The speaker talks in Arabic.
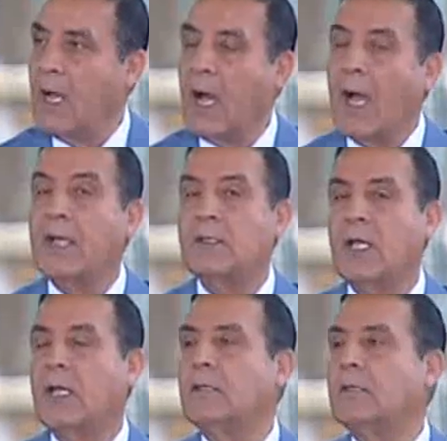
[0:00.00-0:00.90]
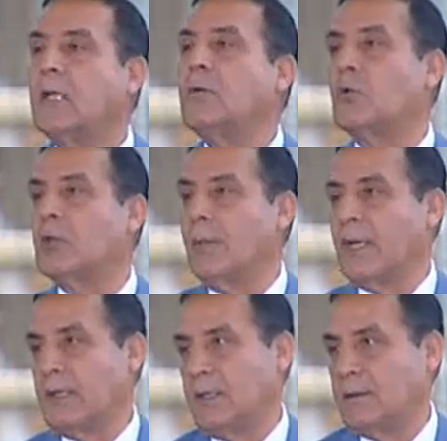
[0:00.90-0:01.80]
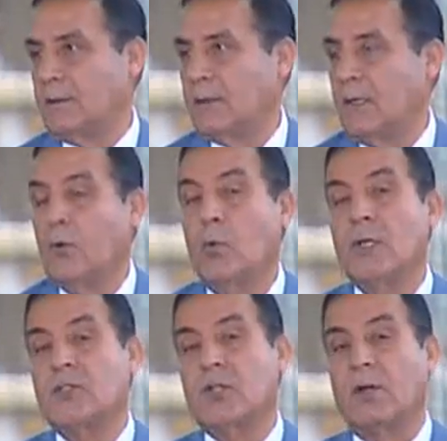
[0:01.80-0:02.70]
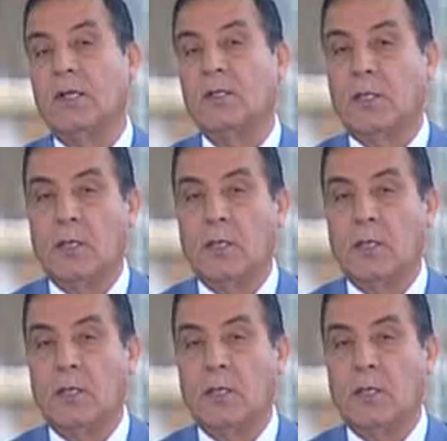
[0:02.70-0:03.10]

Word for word: حتى 82 وإسرائيل